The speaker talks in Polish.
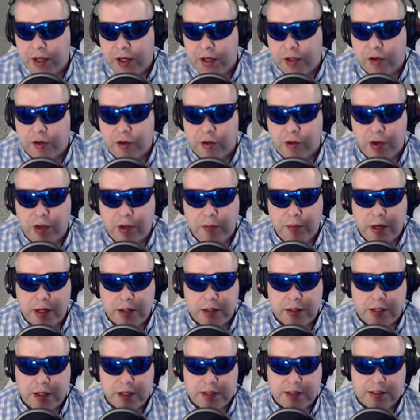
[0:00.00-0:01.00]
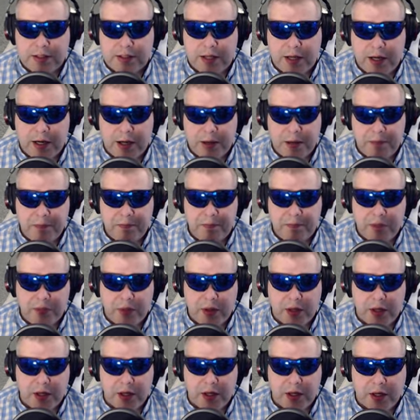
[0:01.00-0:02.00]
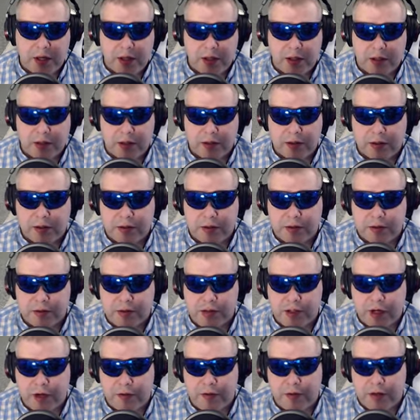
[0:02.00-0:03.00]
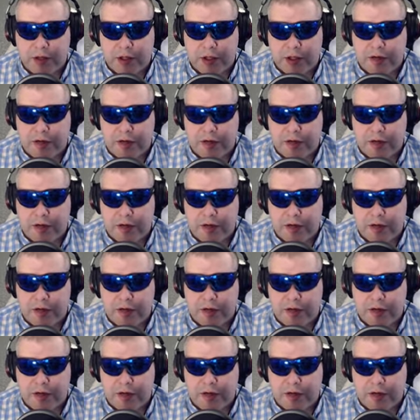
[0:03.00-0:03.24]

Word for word: y, drugi mandat za E, czerwone